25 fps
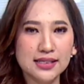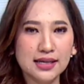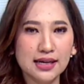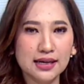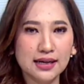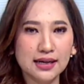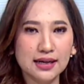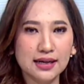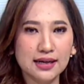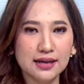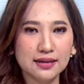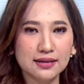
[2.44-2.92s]

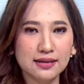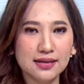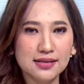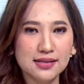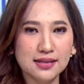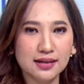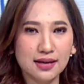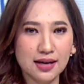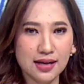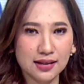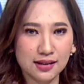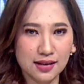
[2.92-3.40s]

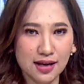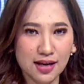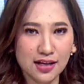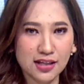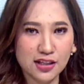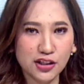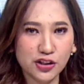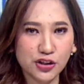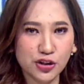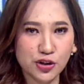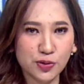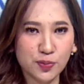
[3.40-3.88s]
Jakarta
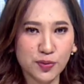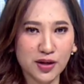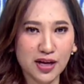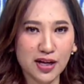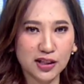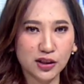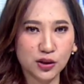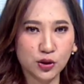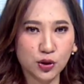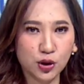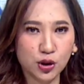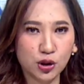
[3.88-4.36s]
Selatan,
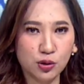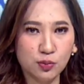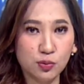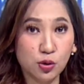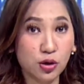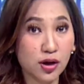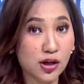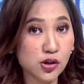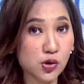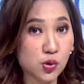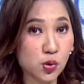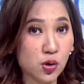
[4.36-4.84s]
Jumianto
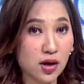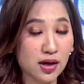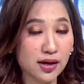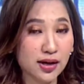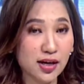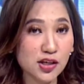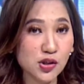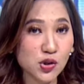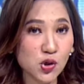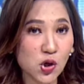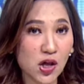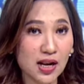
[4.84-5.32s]
buka
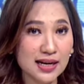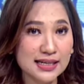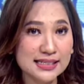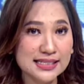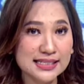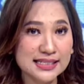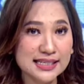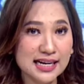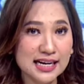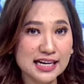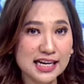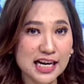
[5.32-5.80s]
suara
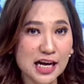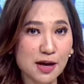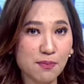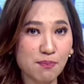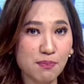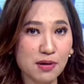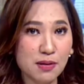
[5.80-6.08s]
soal rencana